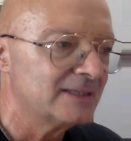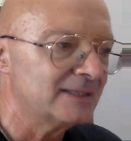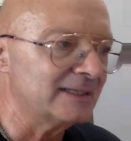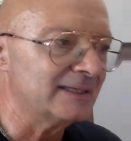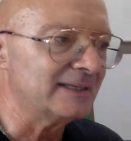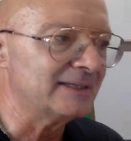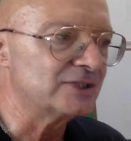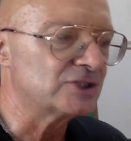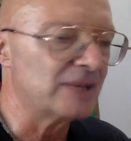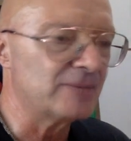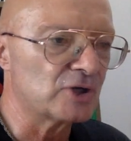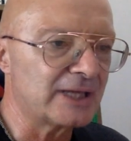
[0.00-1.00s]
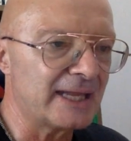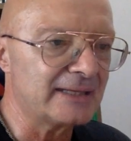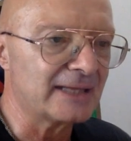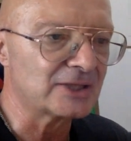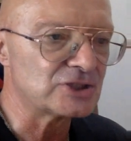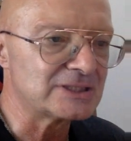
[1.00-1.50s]
Eh, diciamo che i
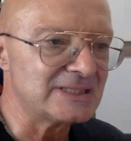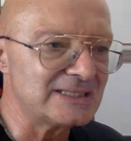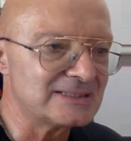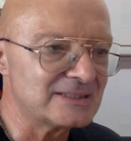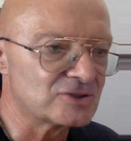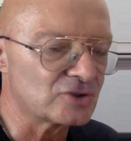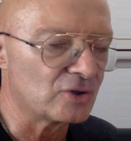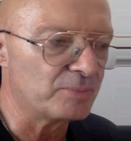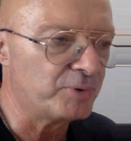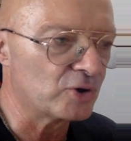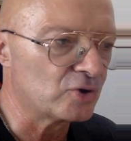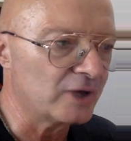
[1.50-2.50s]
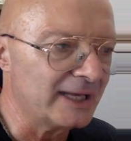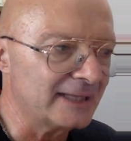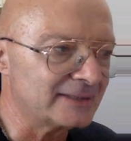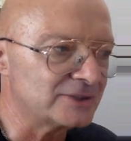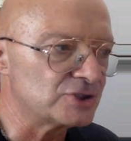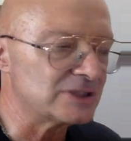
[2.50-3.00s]
narcisisti sono poco
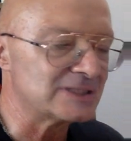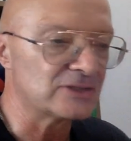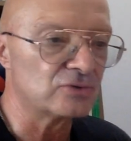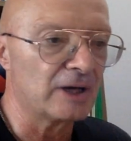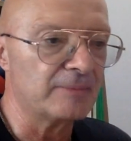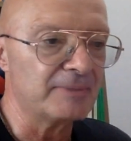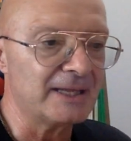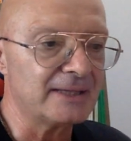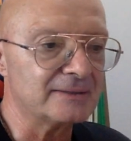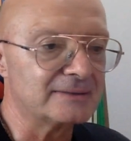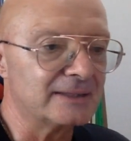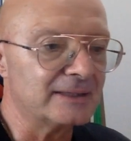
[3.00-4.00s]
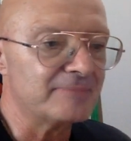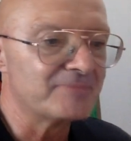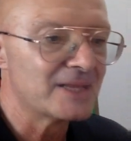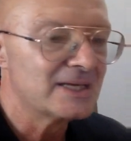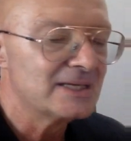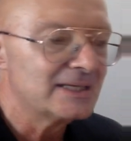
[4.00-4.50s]
etici sicuramente,
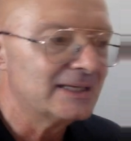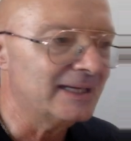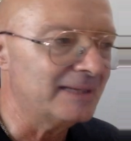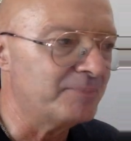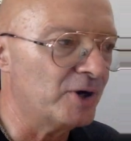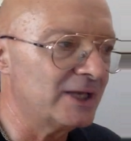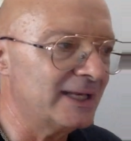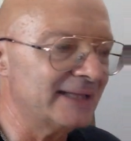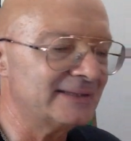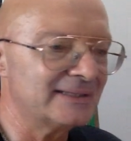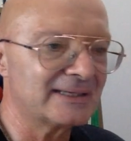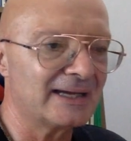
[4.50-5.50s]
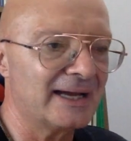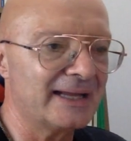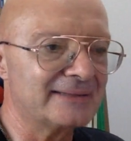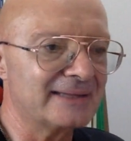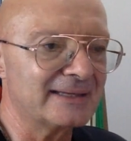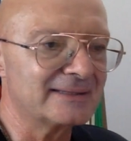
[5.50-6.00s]
eh, poi l'etica
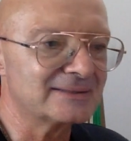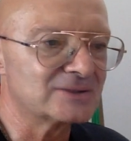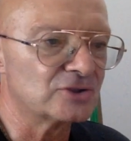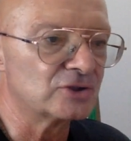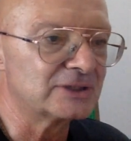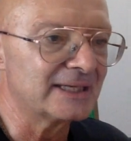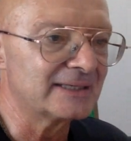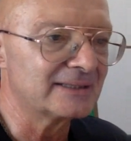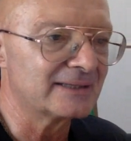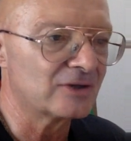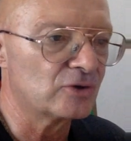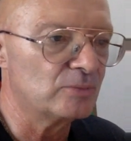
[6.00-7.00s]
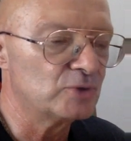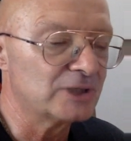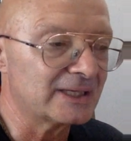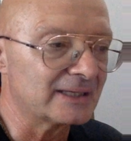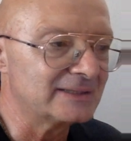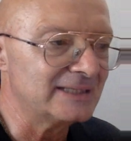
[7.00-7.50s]
tec sono tecniche
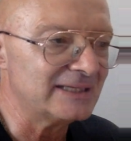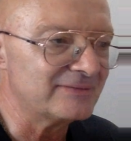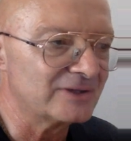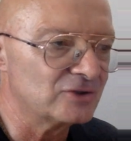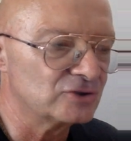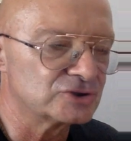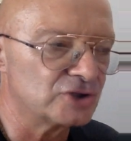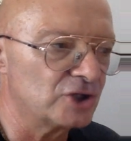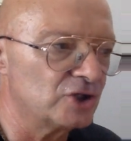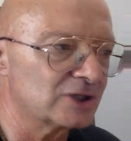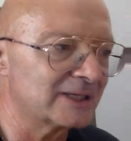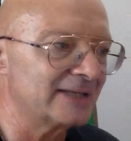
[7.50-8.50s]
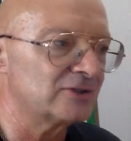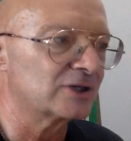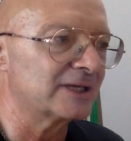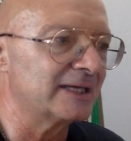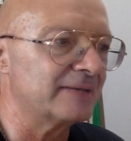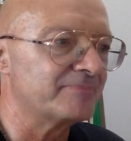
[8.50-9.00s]
comunicative, non lo so, io credo
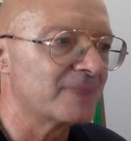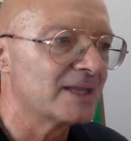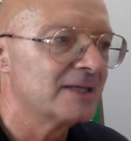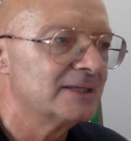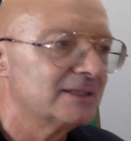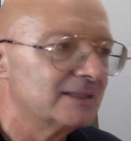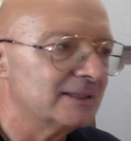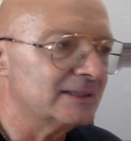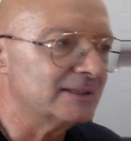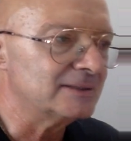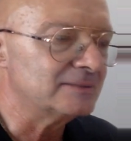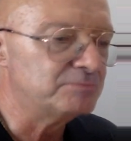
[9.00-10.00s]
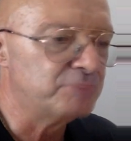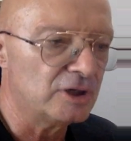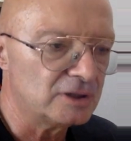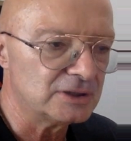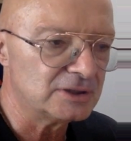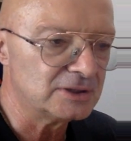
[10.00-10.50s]
che eh,
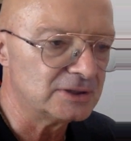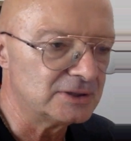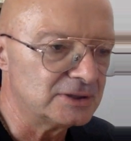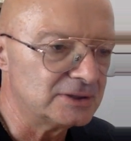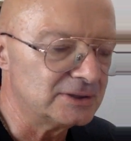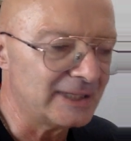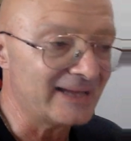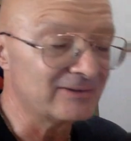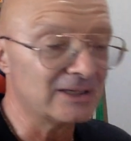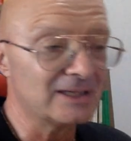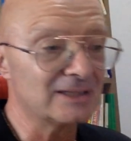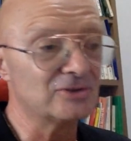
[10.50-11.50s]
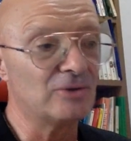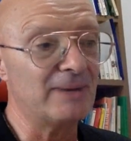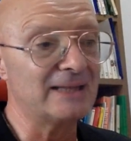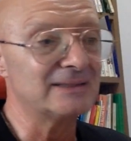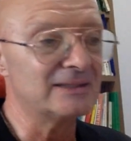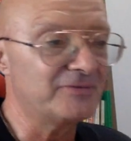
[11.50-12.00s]
boh, eh, è una
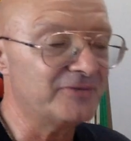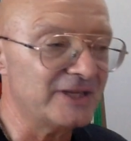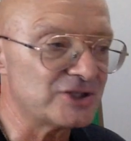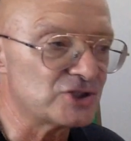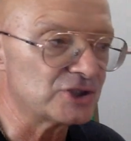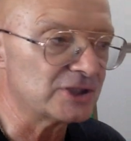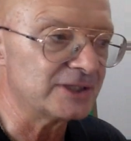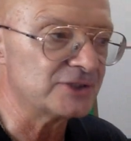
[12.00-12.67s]
domanda difficile,